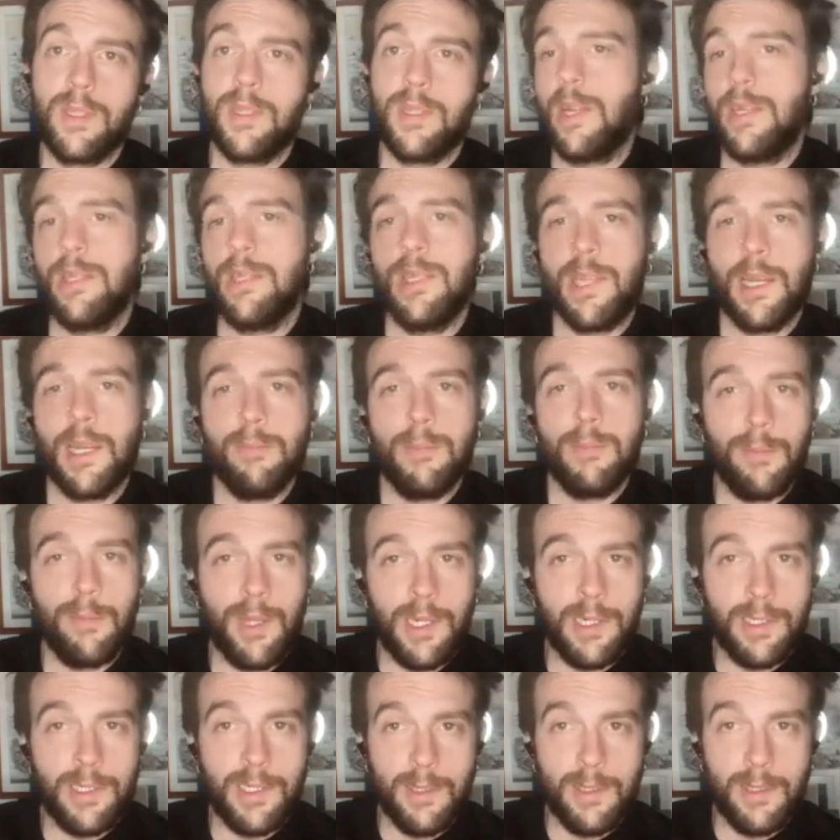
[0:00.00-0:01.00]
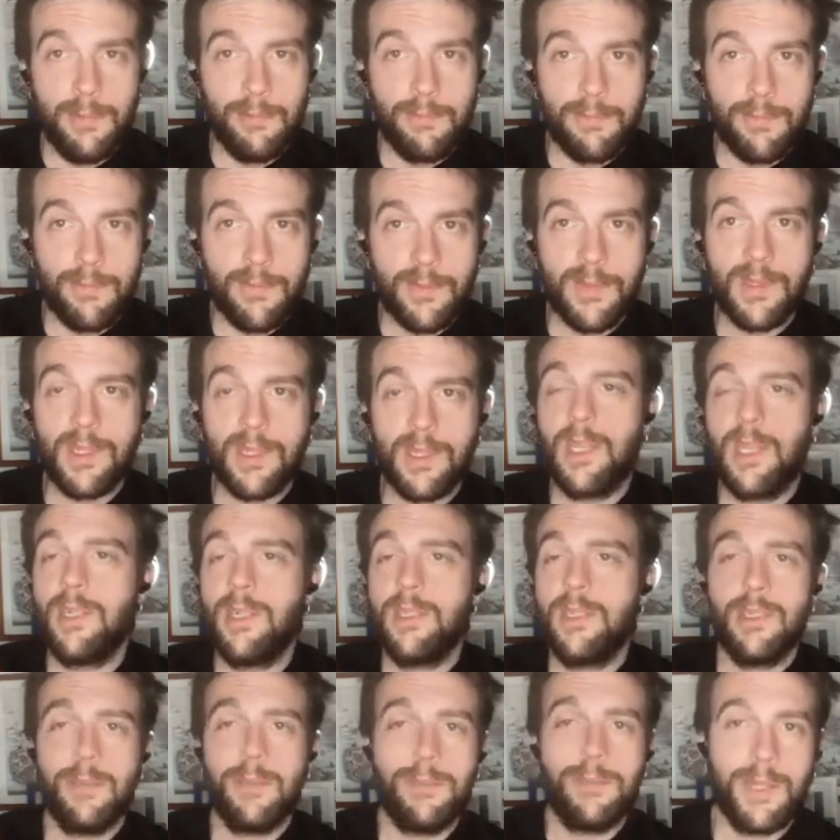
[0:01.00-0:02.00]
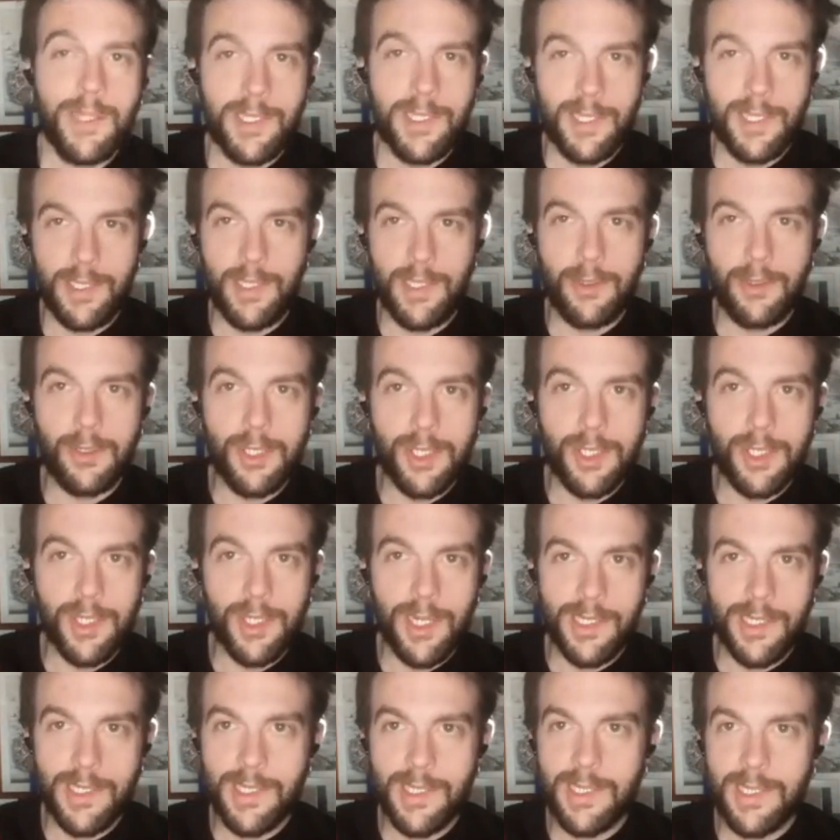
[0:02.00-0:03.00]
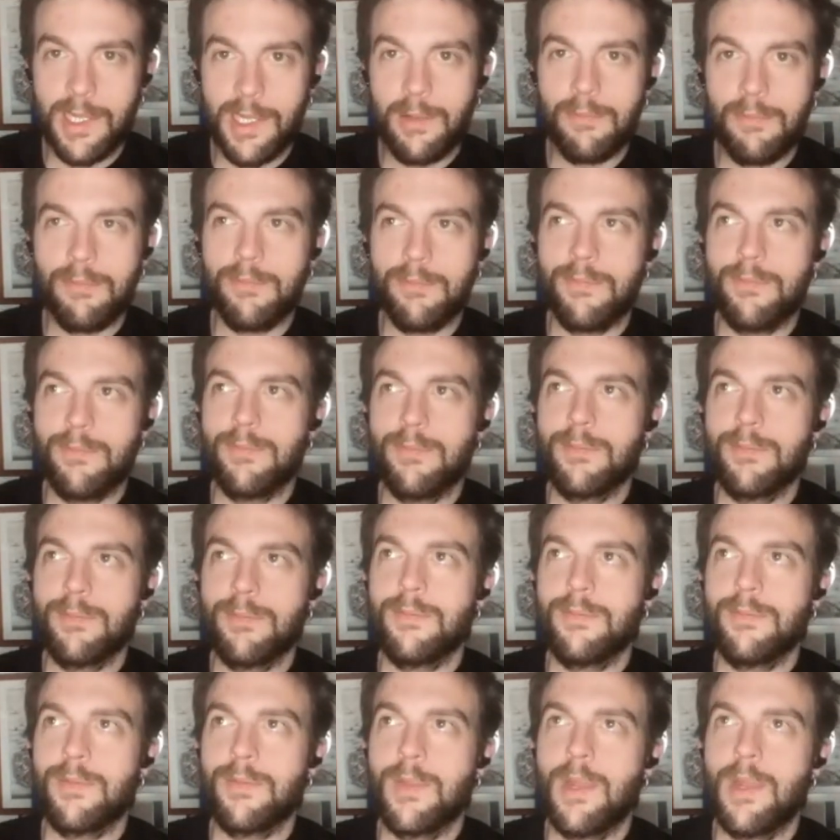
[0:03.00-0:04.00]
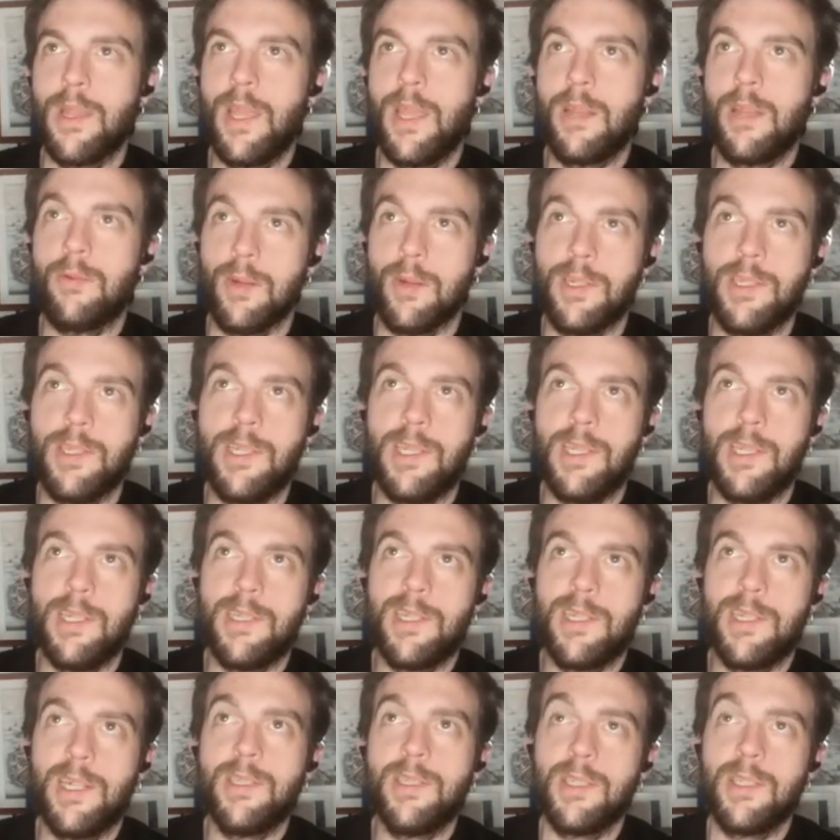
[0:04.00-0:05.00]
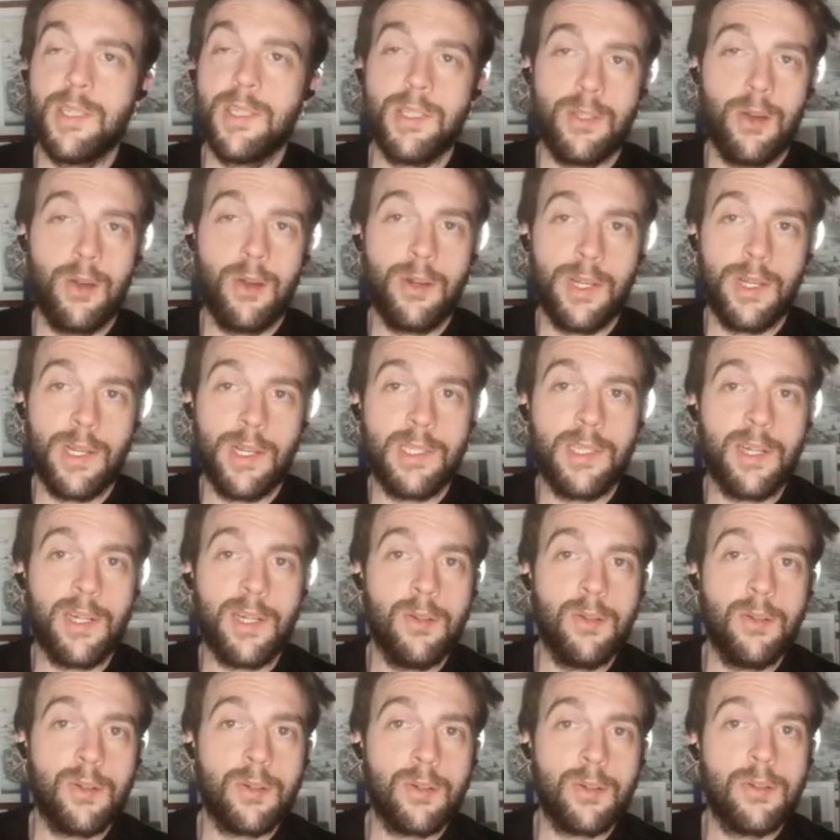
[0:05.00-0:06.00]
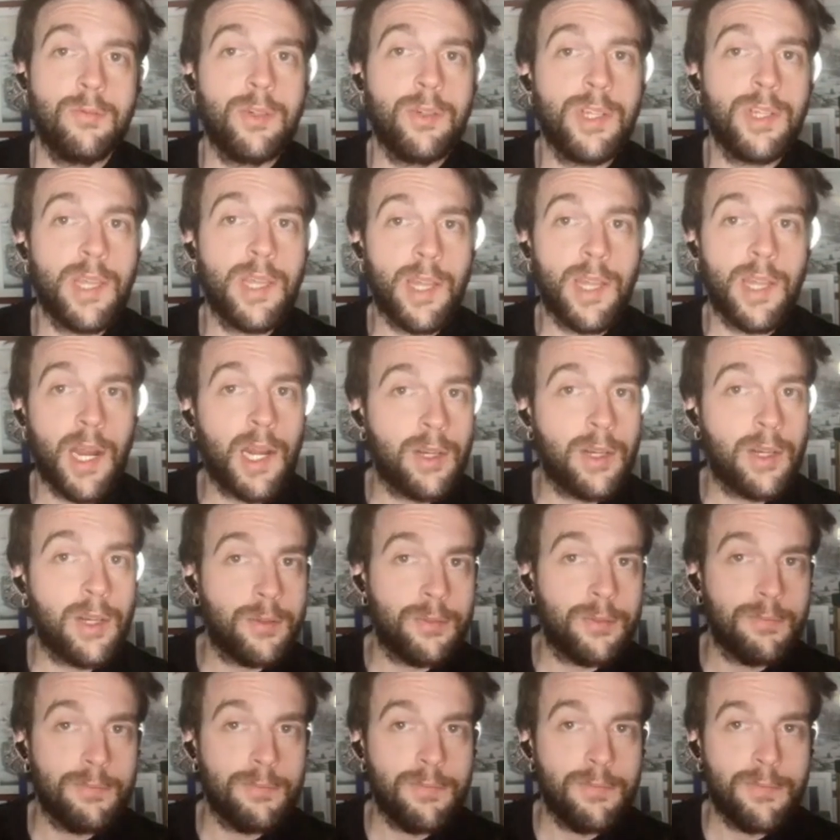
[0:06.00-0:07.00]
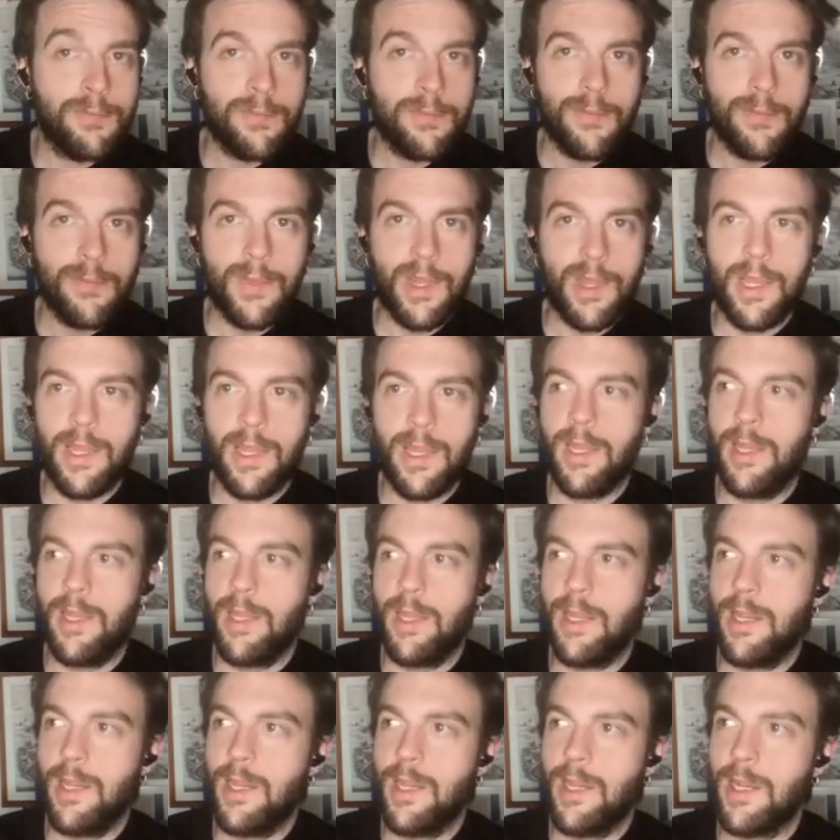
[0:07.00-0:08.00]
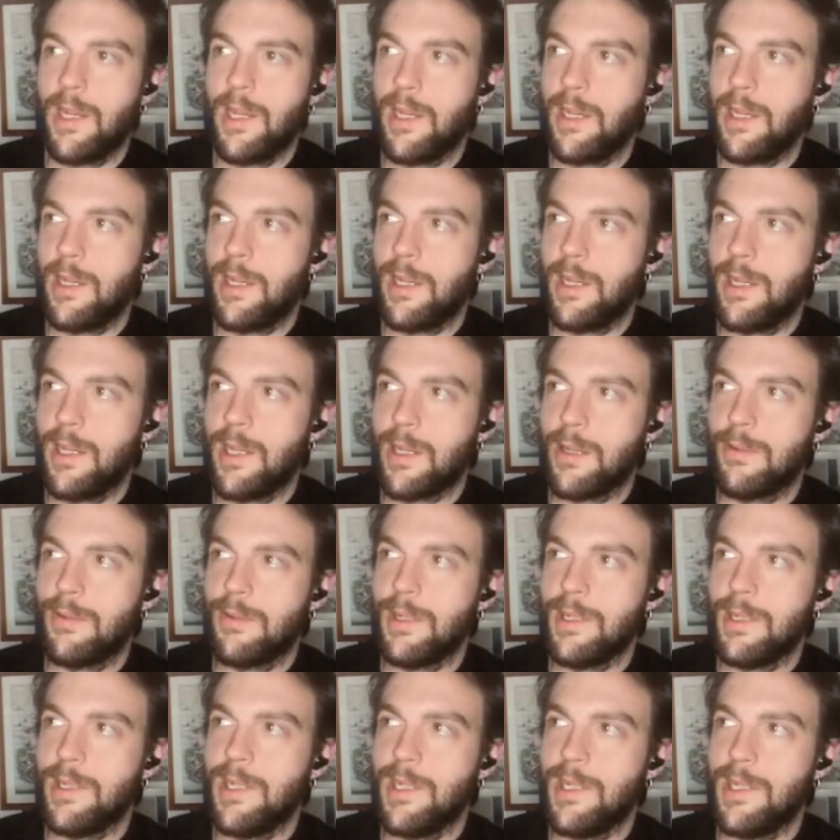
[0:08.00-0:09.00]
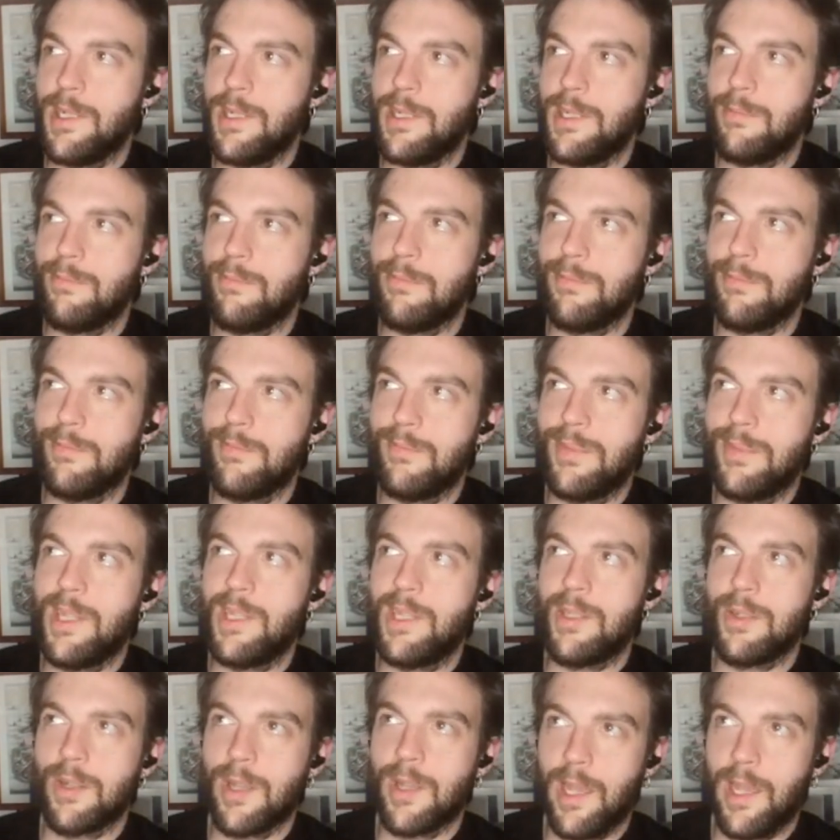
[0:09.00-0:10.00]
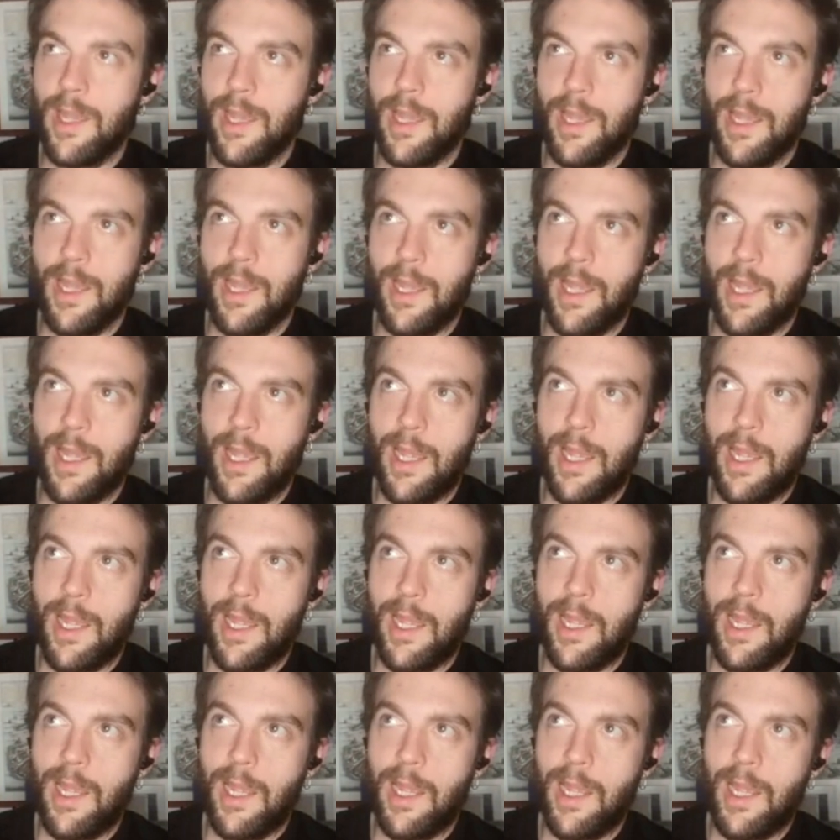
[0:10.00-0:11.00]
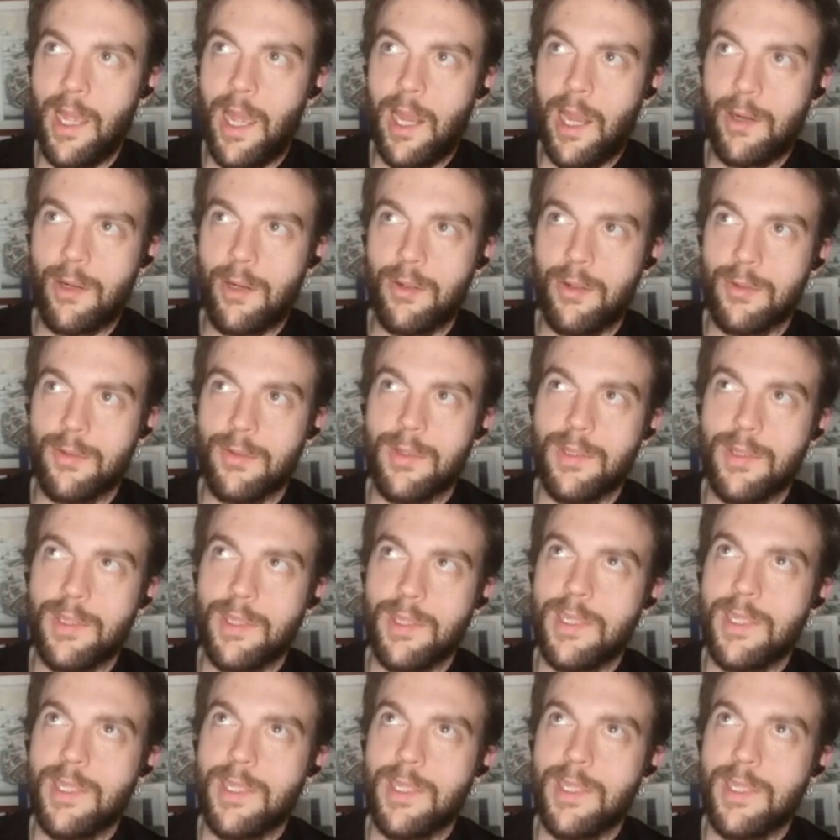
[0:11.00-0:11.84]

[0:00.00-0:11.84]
tanti cambiamenti, tante prese di coscienza e quindi tante storie che tra loro comunicheranno. E eh, quindi penso che, ecco,